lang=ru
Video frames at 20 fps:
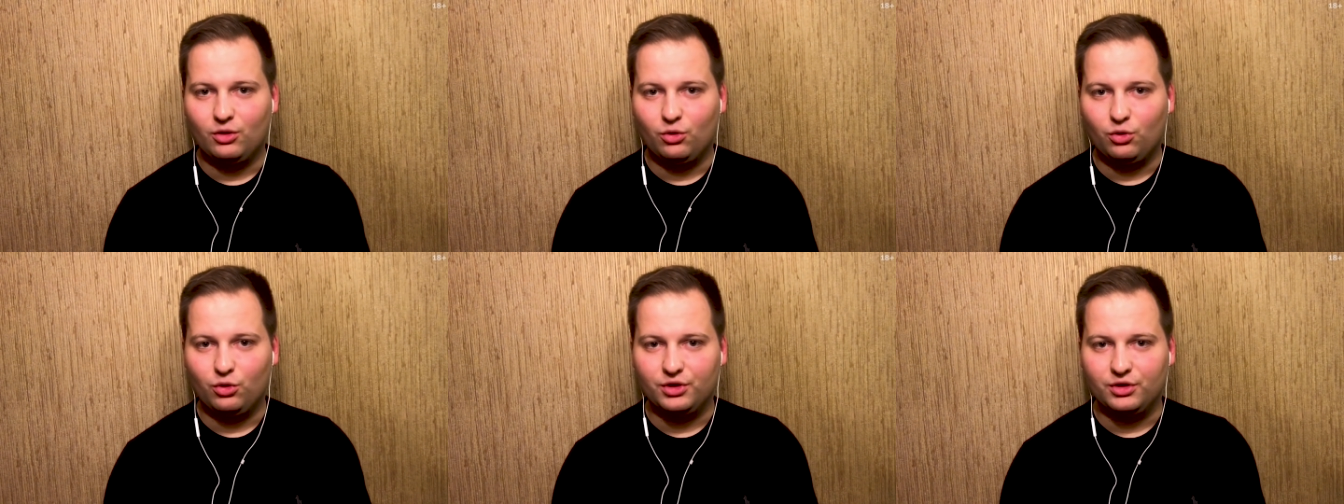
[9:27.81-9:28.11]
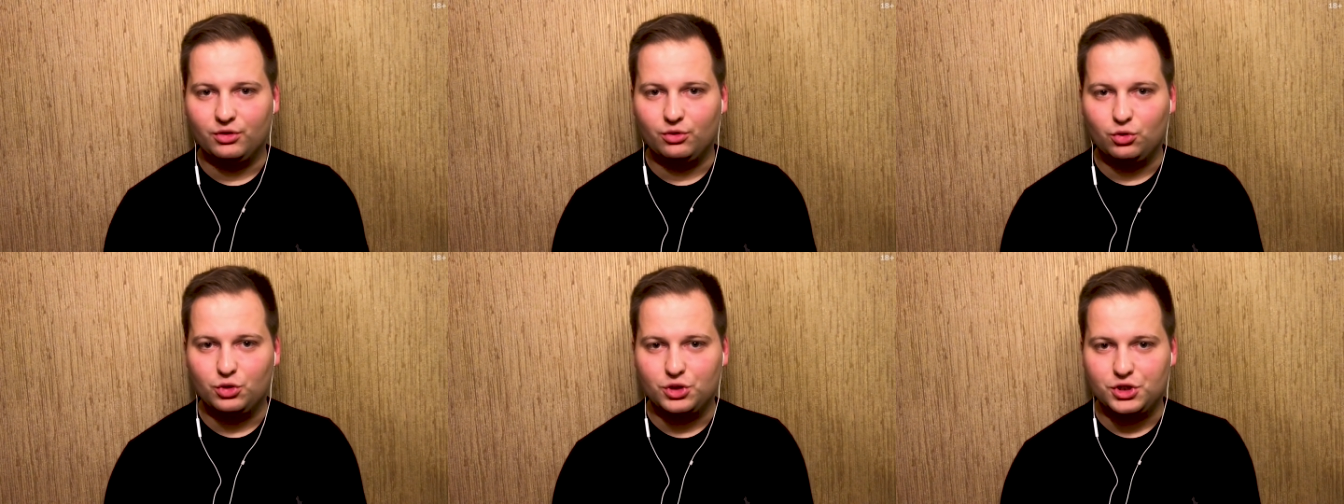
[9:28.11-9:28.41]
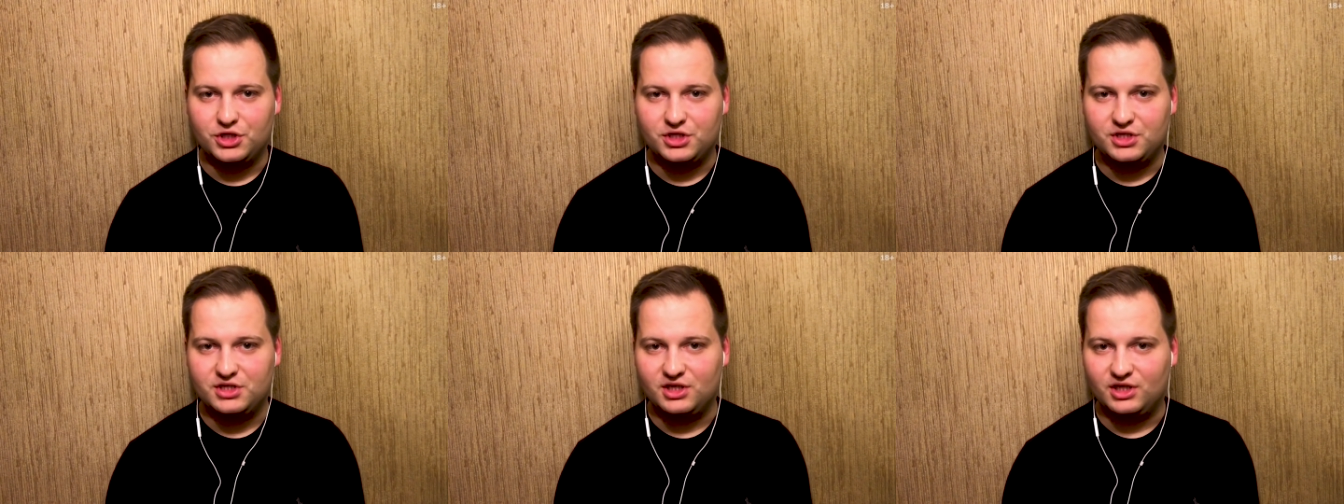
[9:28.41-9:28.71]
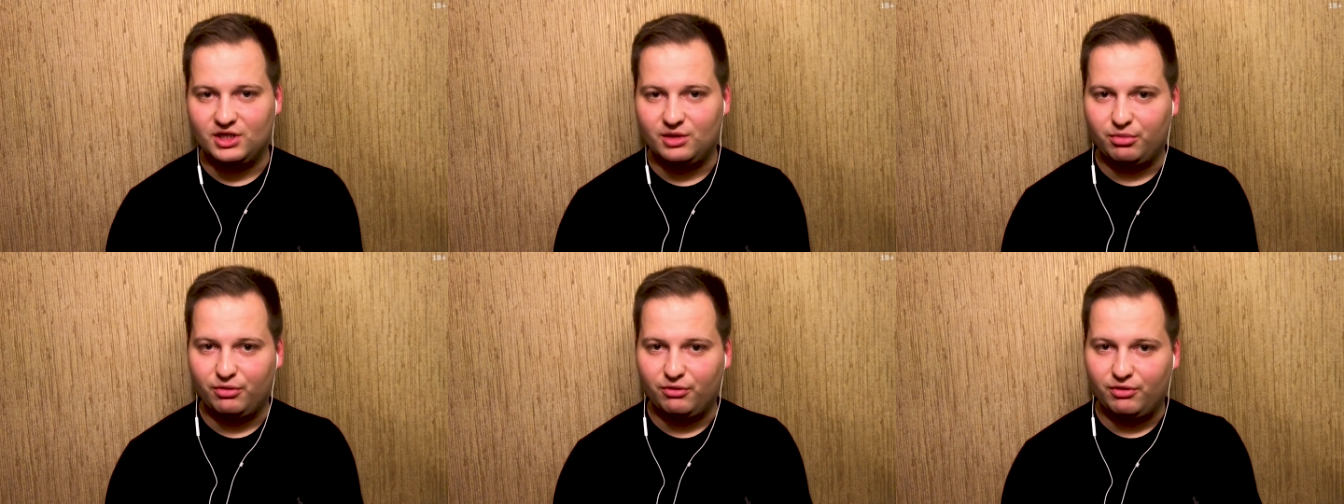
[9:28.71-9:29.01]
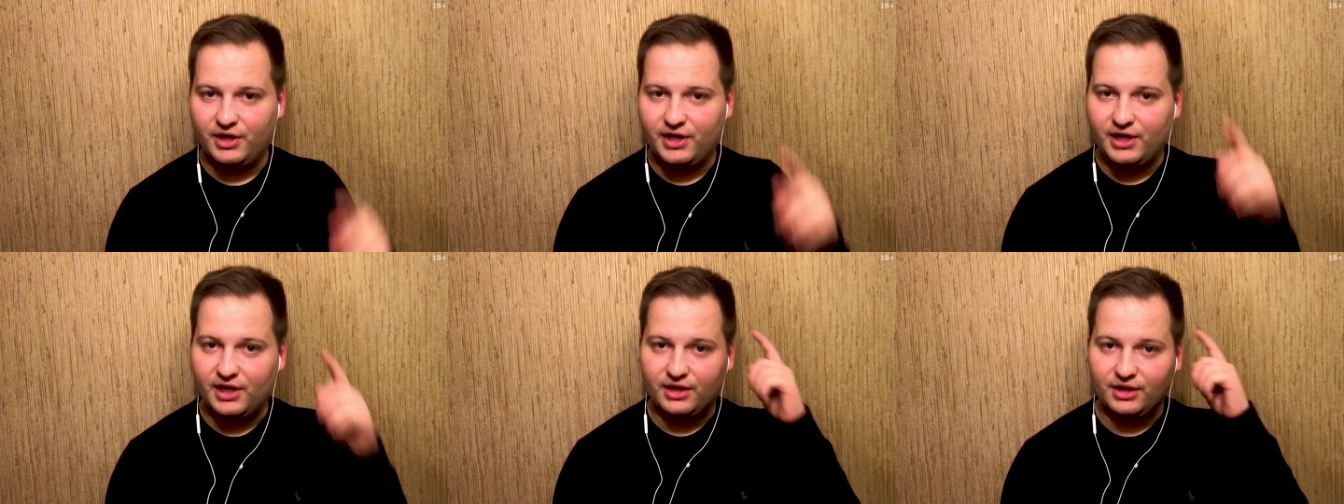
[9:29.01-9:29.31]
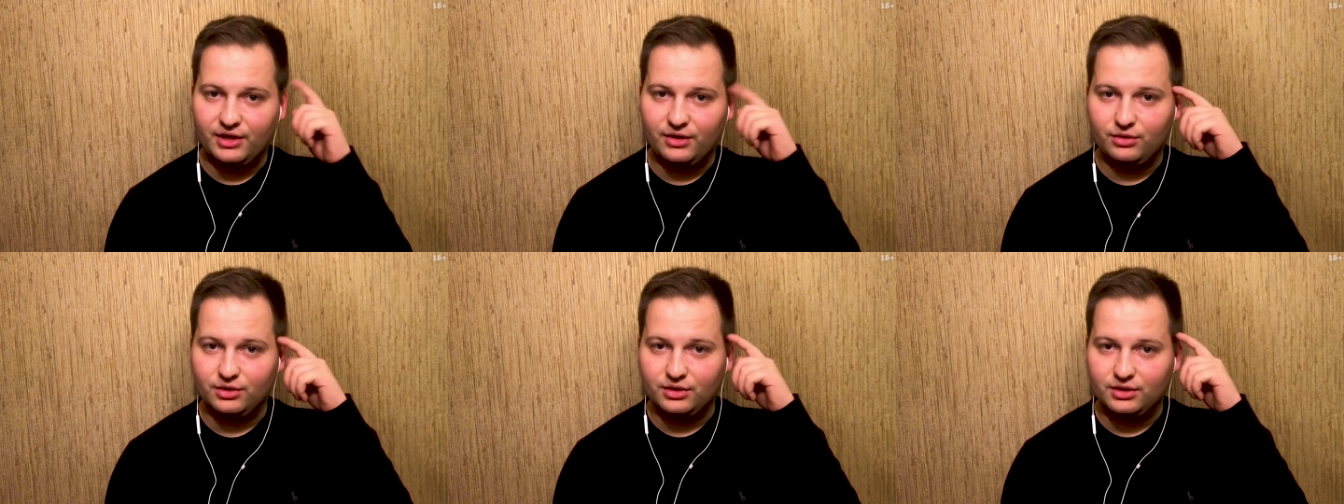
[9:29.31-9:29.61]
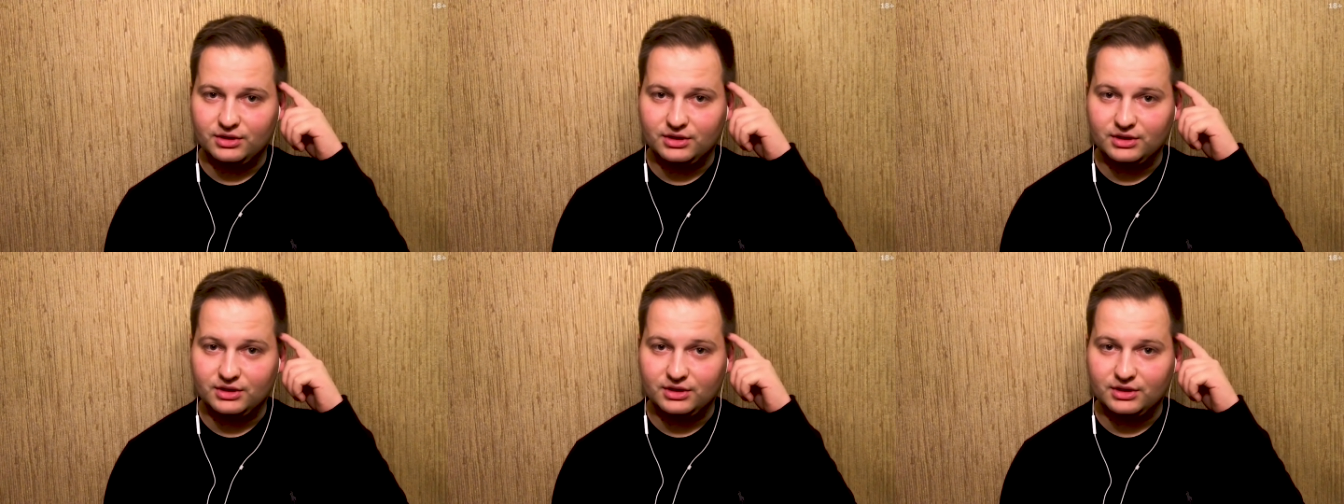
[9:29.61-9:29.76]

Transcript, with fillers: он очень сильно повлиял на вот